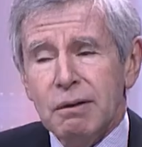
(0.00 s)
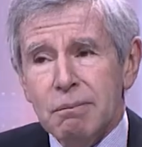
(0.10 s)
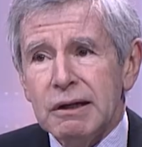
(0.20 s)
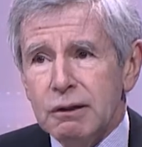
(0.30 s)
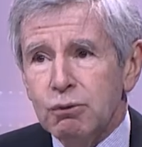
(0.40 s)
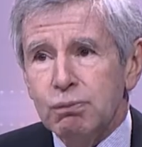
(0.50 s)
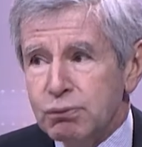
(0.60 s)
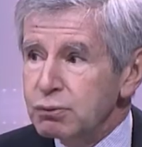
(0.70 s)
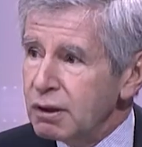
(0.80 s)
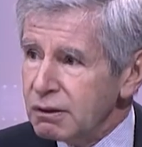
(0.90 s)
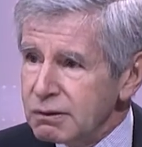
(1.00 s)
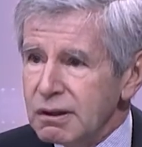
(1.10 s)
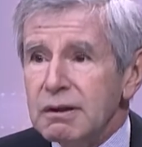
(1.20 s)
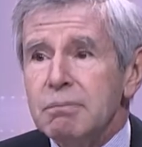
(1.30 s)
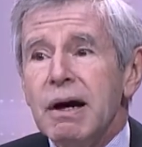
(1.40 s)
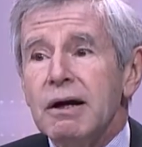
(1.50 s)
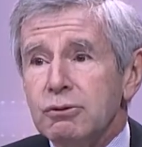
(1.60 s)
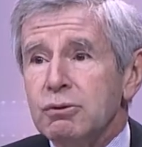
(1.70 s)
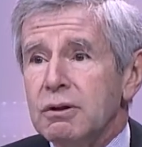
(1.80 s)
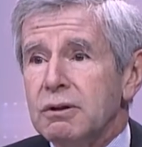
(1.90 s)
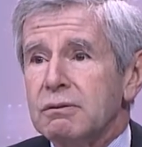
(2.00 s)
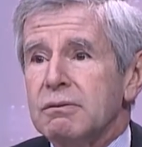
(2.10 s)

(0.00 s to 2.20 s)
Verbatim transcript: un baril de poudre, ça n'est pas rassurant.